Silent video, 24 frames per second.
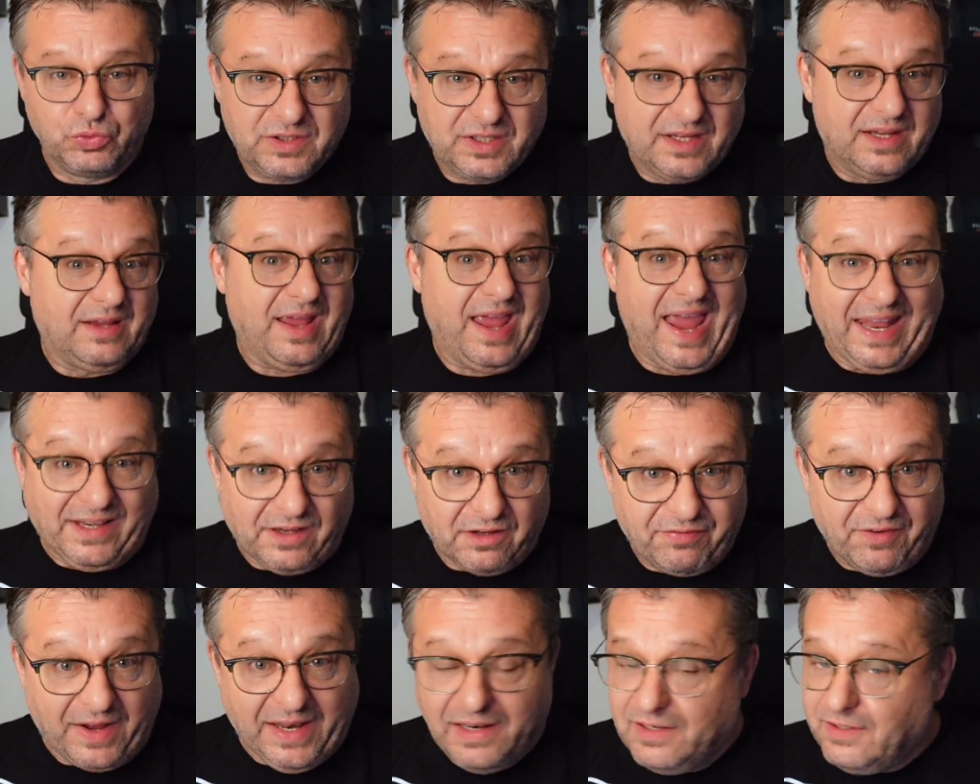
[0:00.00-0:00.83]
Die
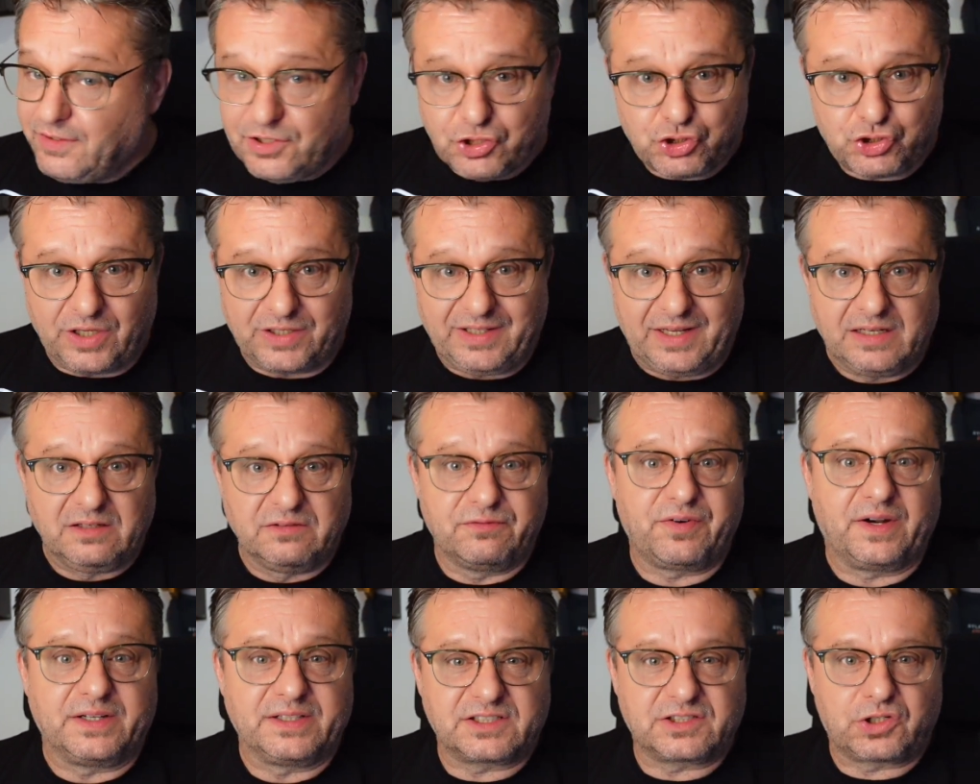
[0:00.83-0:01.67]
NFL, die steht
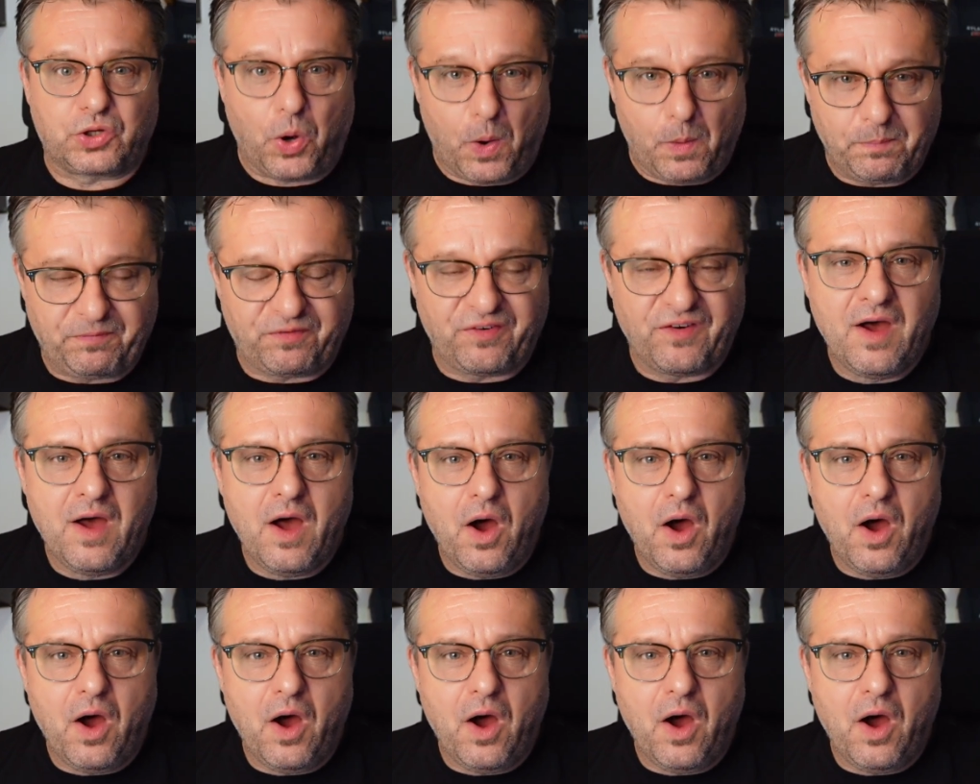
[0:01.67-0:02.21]
jedenfalls Kopf,